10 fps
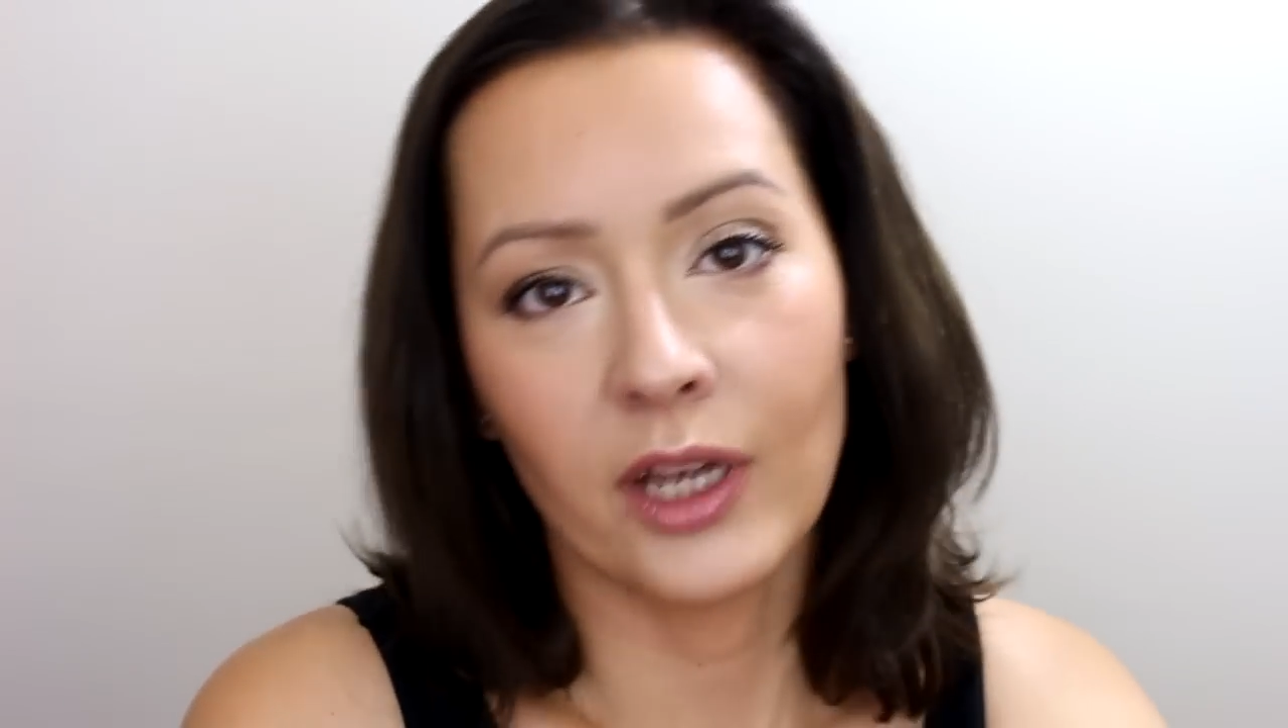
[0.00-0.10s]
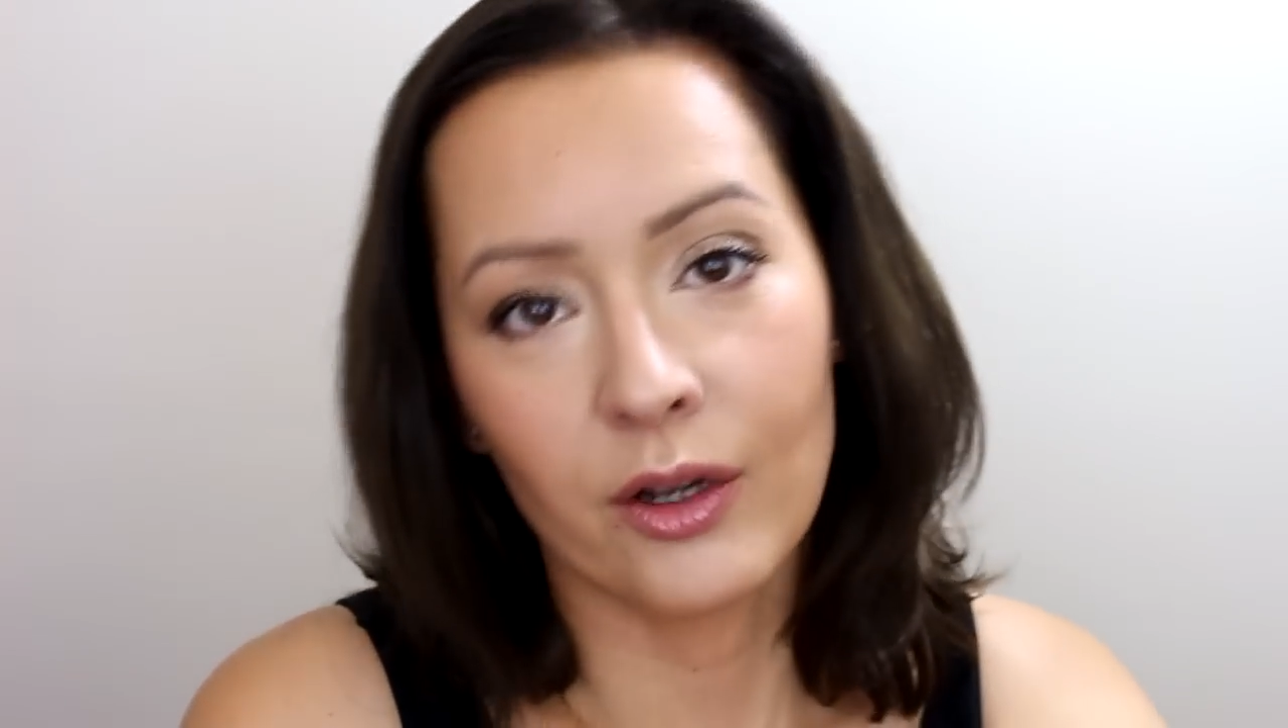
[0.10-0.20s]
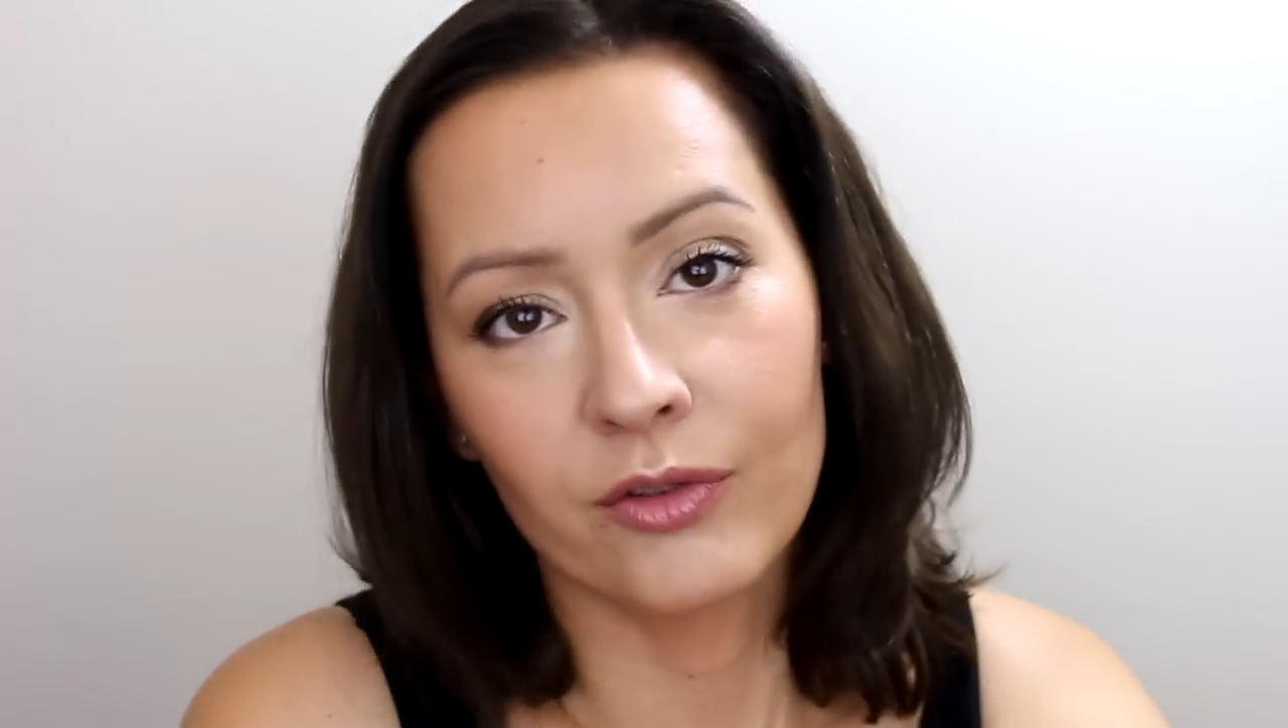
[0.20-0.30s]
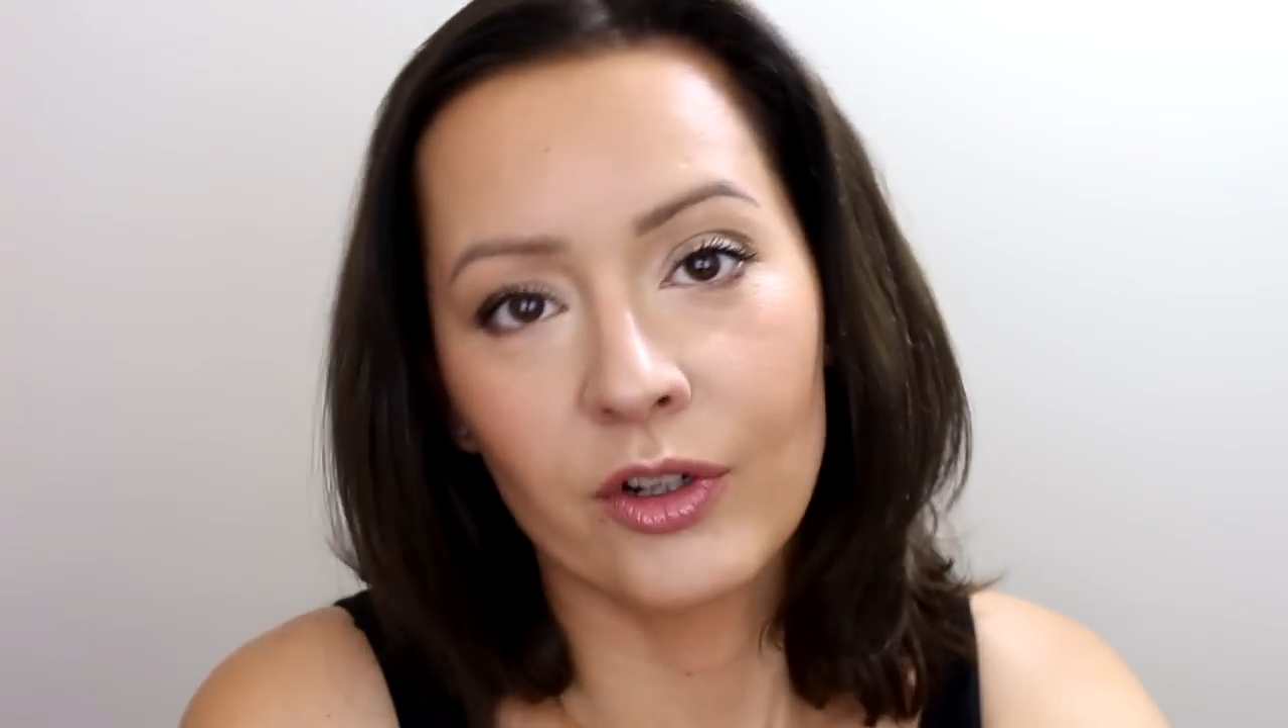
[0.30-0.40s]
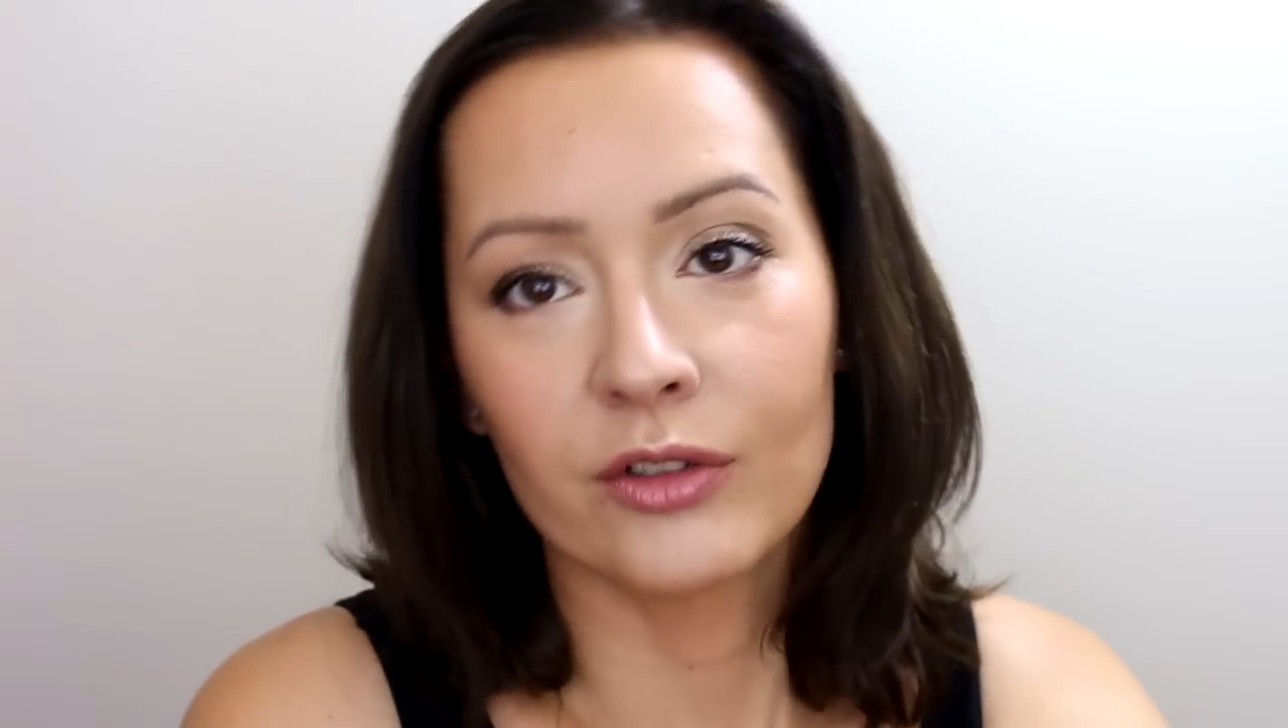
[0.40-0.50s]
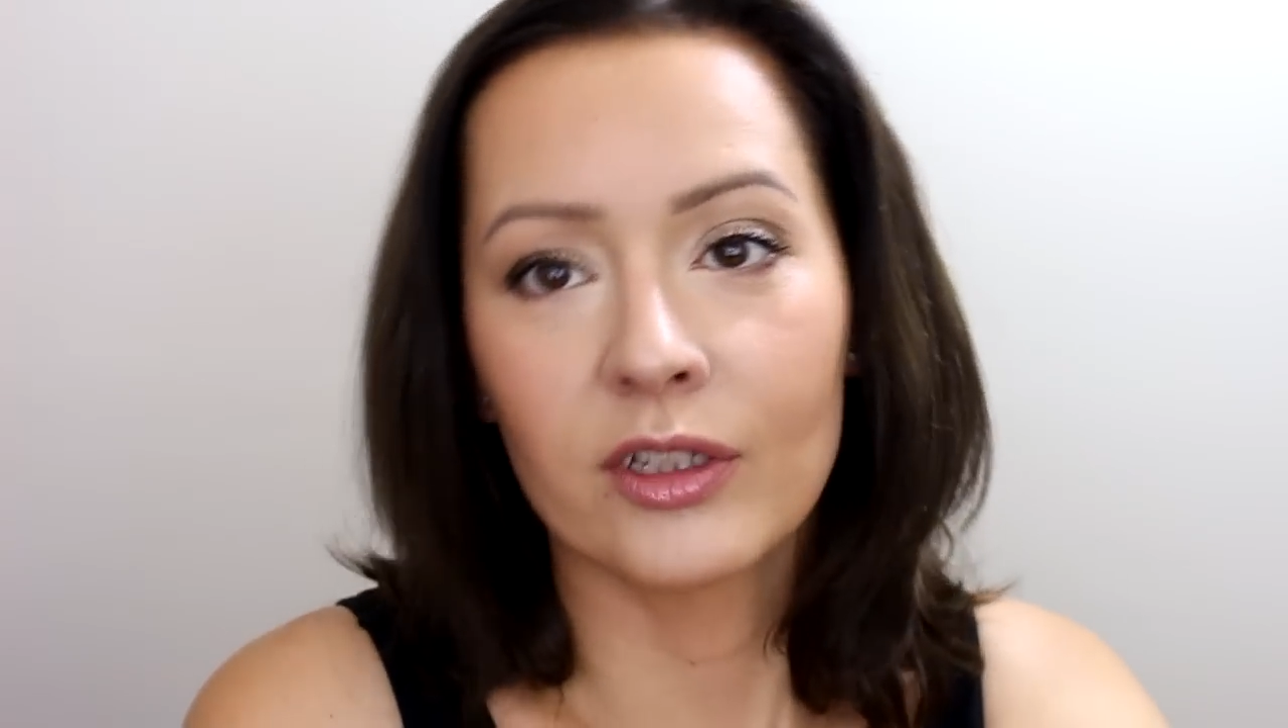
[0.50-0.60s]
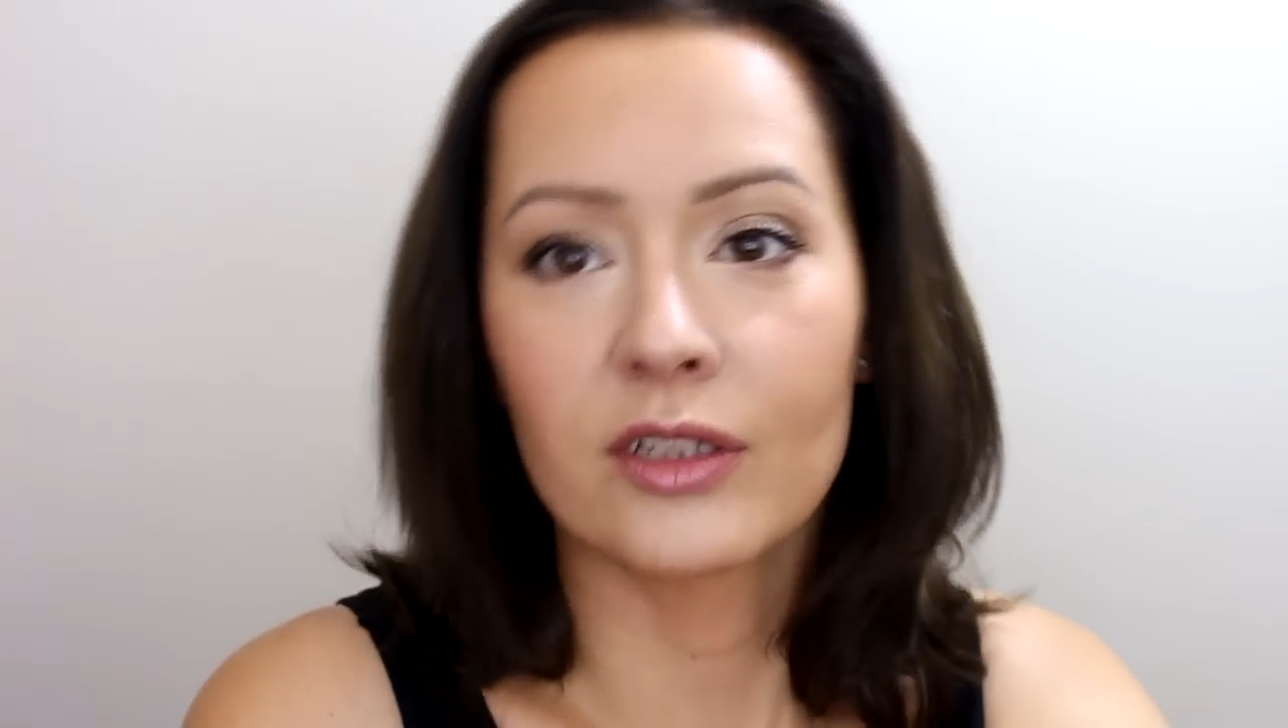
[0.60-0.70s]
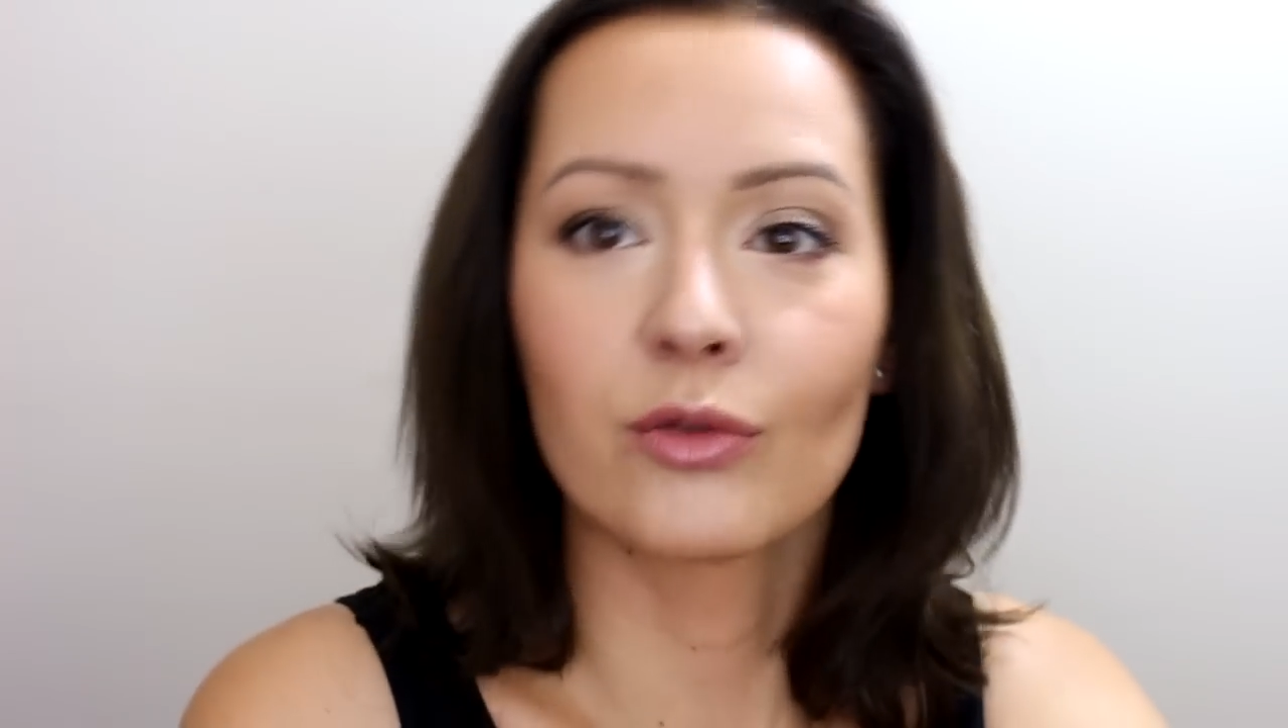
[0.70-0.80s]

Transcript: jak on wygląda na